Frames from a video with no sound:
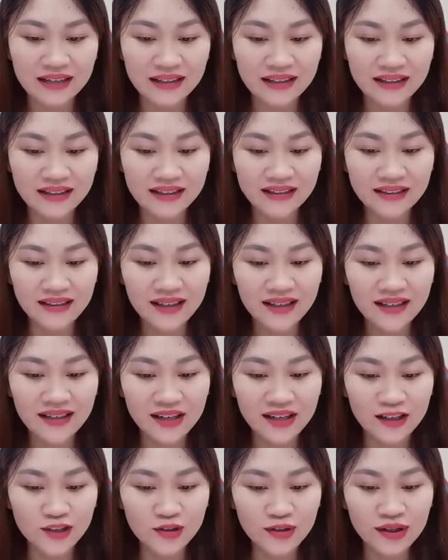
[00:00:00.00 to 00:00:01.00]
hơn nữa,
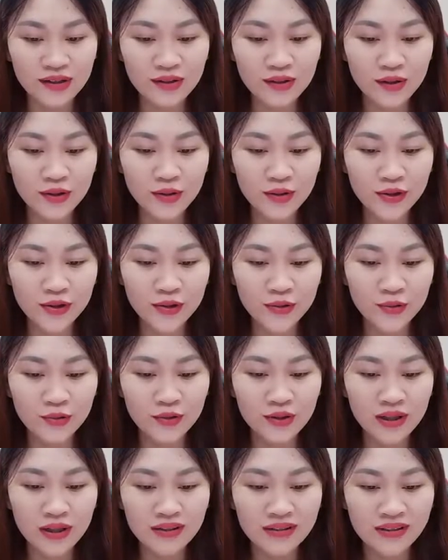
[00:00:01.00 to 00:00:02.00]
nói chuyện còn ôn
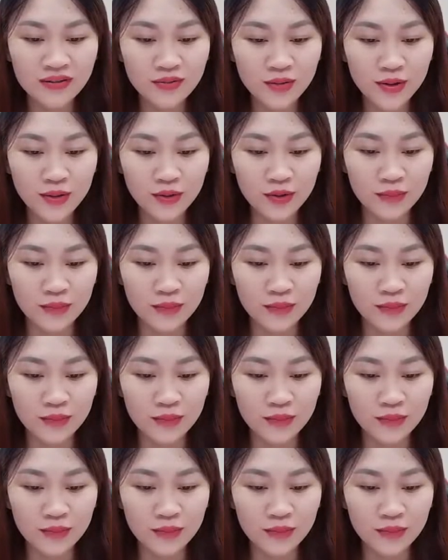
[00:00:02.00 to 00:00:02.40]
nhu, sôi